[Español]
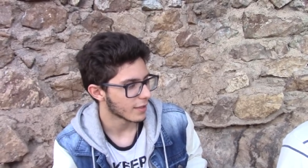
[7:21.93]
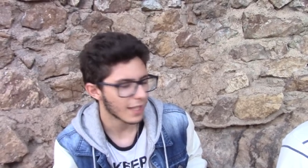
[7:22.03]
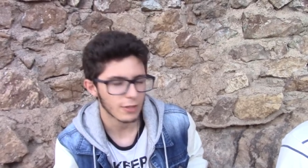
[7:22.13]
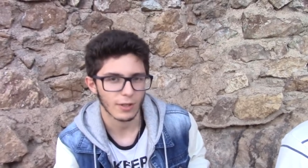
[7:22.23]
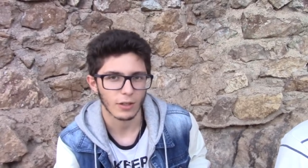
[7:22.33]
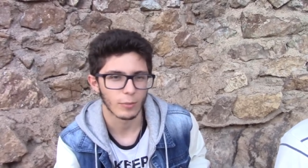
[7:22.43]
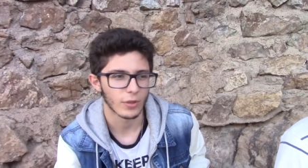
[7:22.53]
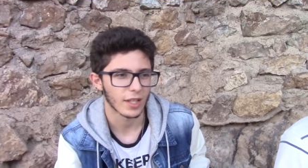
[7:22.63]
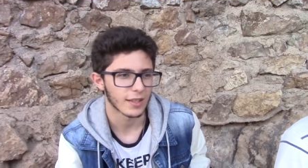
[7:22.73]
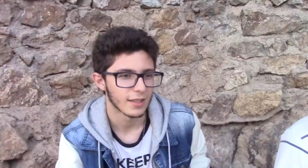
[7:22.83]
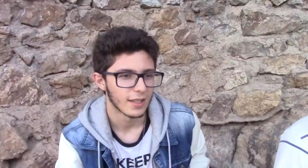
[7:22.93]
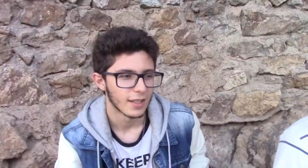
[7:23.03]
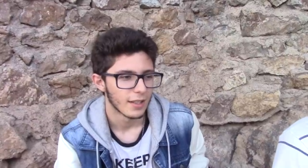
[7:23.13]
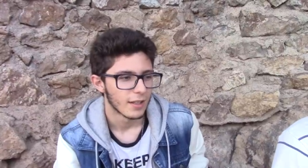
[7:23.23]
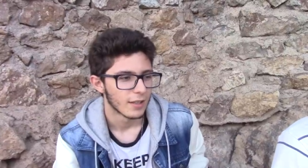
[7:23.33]
¿Qué es una copolla?
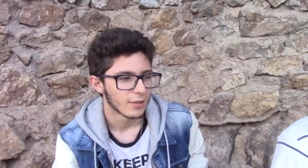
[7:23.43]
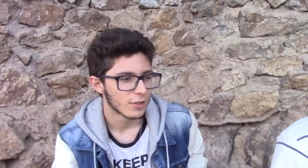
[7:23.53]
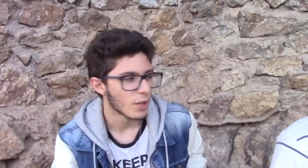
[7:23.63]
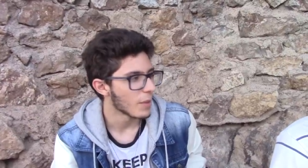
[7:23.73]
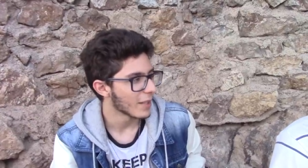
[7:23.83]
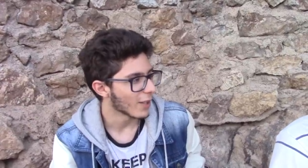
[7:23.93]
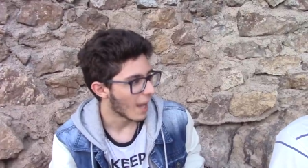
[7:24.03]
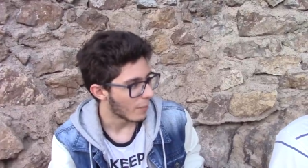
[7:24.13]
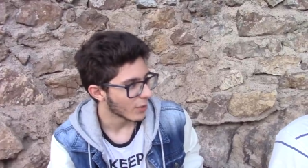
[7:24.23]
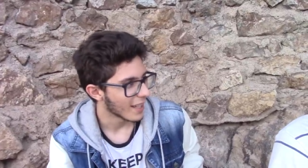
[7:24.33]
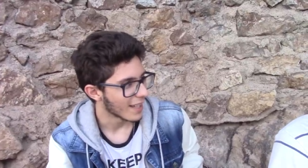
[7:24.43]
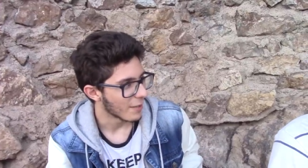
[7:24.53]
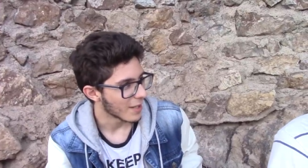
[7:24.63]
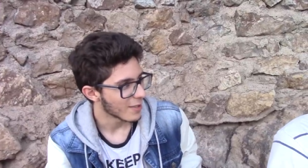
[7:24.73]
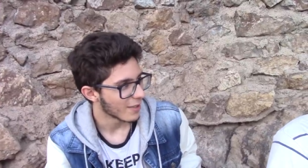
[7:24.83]
Yo me meto la polla en
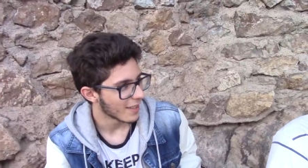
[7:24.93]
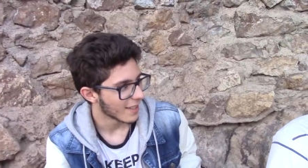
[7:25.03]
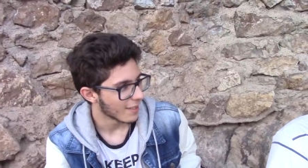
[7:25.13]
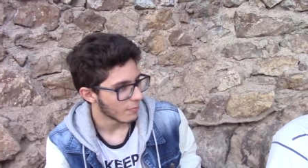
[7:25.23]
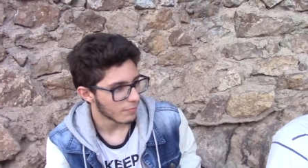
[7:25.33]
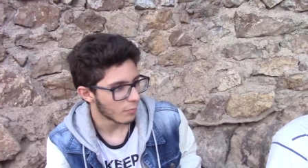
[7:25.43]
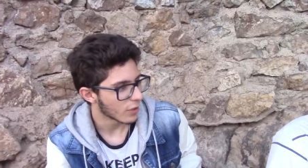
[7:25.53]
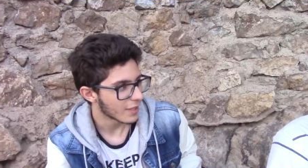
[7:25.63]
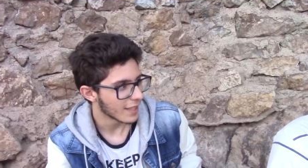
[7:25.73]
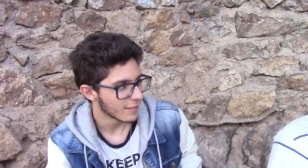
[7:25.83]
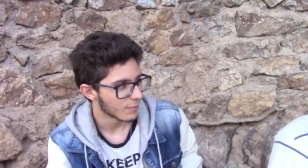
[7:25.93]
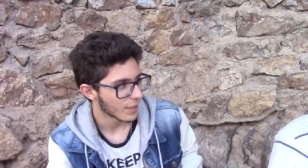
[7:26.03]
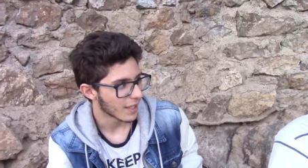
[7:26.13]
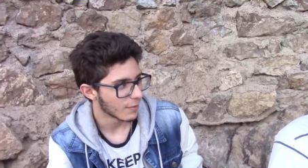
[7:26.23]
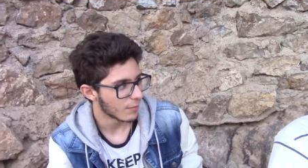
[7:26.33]
el vaso de vodka,
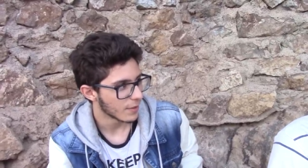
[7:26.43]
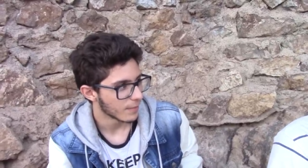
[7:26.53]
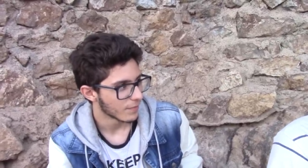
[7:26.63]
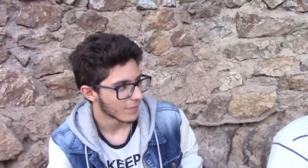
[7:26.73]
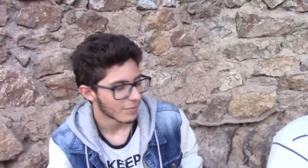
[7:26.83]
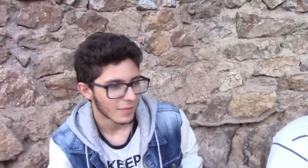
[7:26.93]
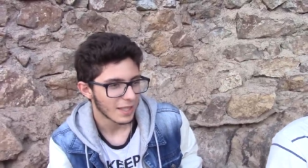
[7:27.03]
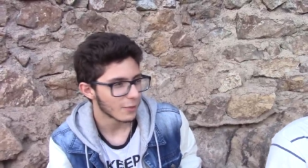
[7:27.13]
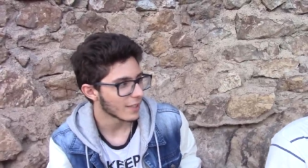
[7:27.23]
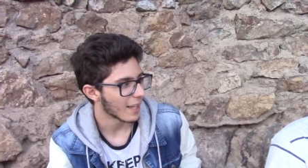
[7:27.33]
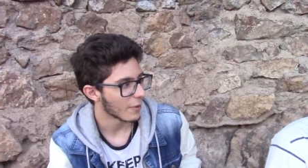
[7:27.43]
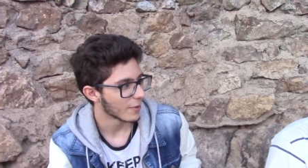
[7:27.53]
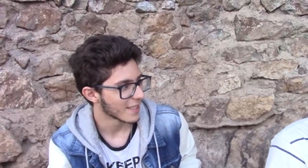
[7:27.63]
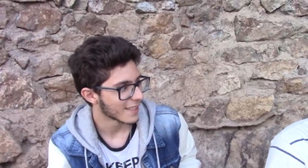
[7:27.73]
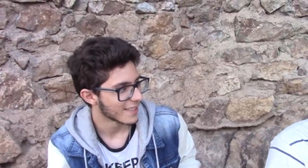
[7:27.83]
por ejemplo, y tú te la
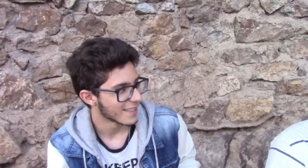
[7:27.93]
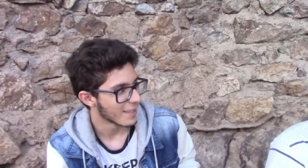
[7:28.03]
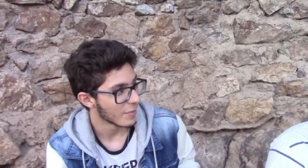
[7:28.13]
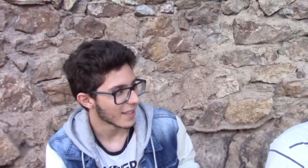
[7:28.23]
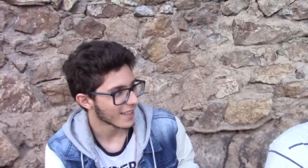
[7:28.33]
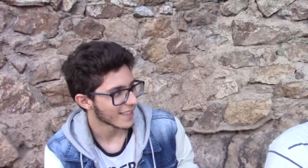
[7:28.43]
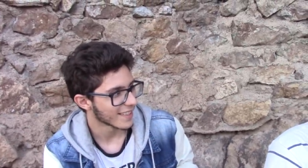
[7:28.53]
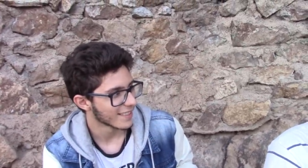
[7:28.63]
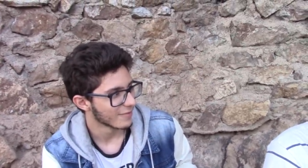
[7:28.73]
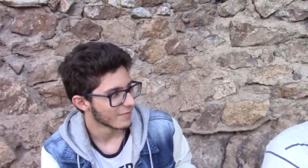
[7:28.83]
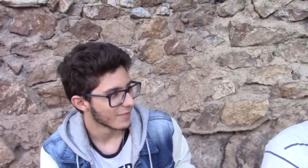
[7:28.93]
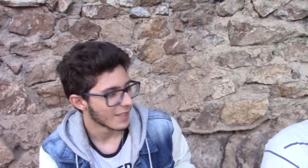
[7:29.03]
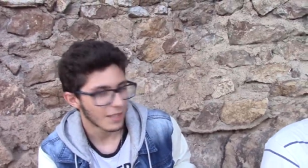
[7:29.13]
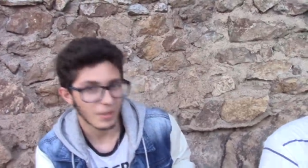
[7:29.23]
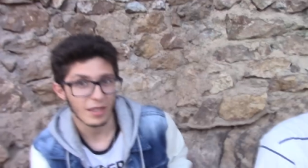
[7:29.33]
bebes si pierdes.
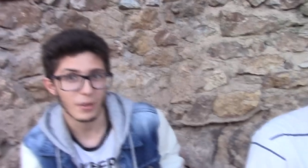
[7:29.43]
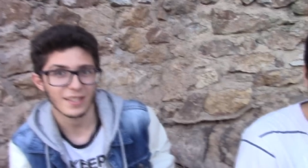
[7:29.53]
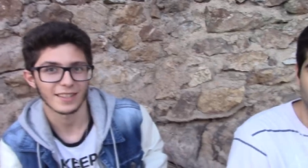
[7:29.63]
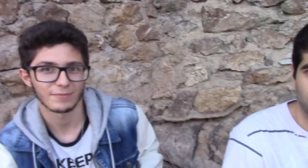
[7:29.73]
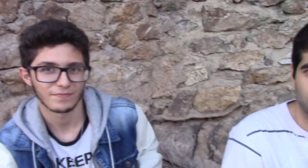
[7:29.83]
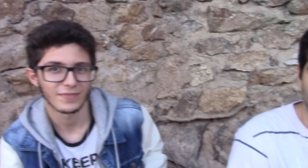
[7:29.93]
Y viceversa.